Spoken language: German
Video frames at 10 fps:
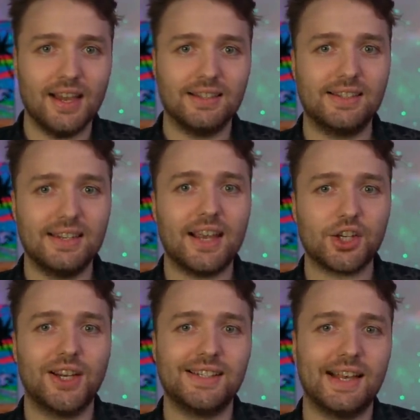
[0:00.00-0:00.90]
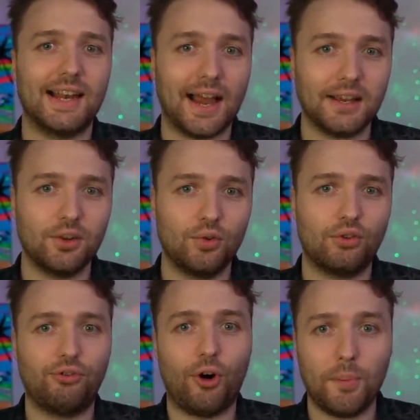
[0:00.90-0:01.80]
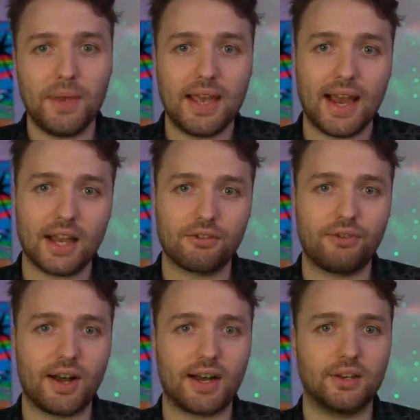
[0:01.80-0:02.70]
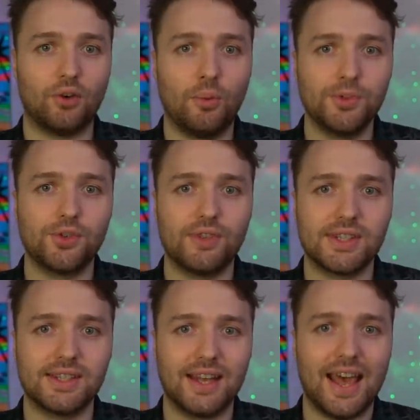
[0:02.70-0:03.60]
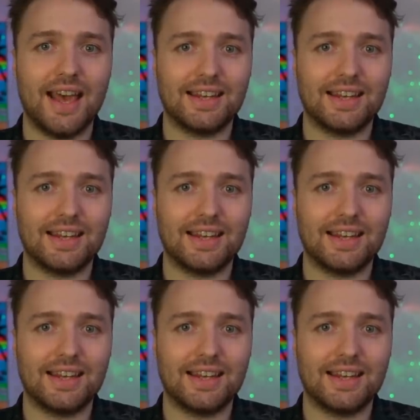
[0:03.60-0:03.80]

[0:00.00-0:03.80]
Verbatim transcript: Sie sind ja schließlich lang genug vor mir hergefahren, um zu wissen,